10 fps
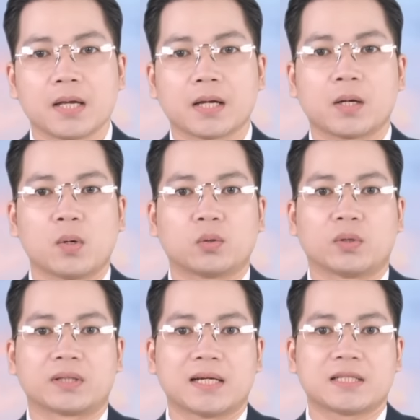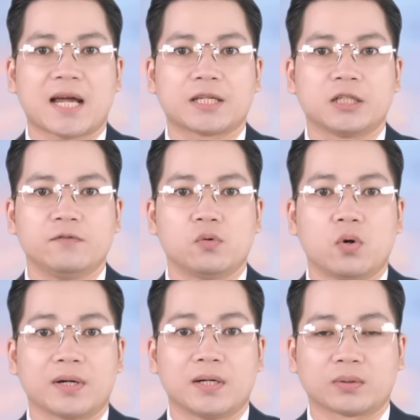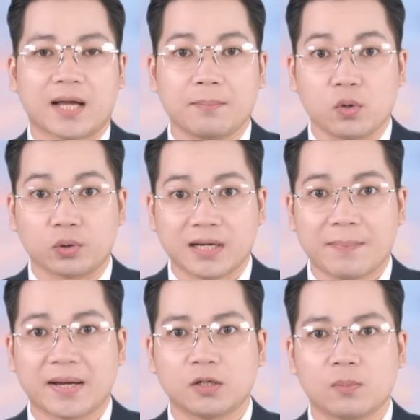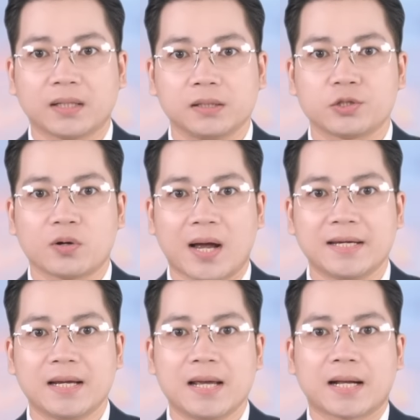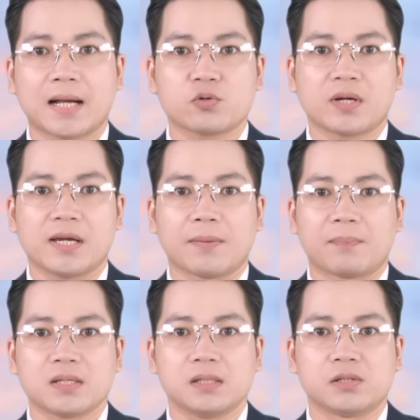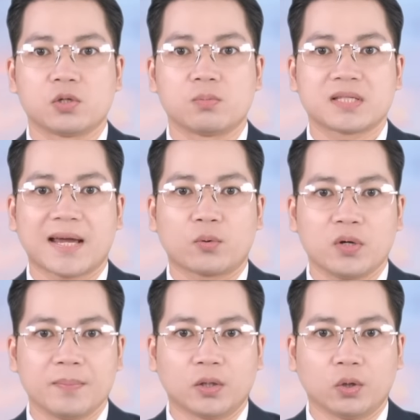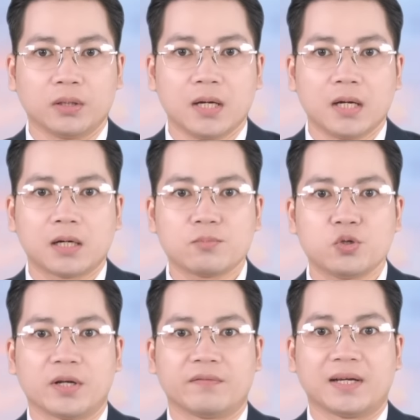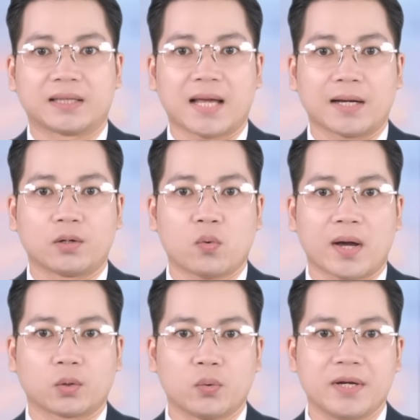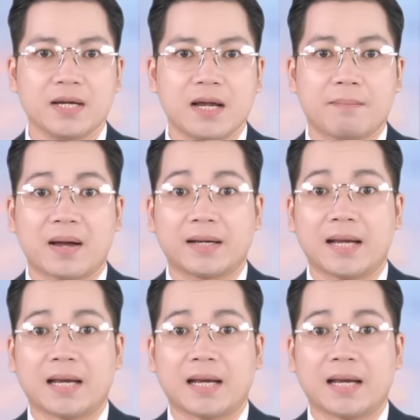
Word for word: Kết luận của Thanh tra Chính phủ hồi đầu tháng một năm hai nghìn không trăm hai mươi tư cho hay các doanh nghiệp đã sử dụng sai quỹ bình ổn, không chuyển về tài khoản quỹ mà để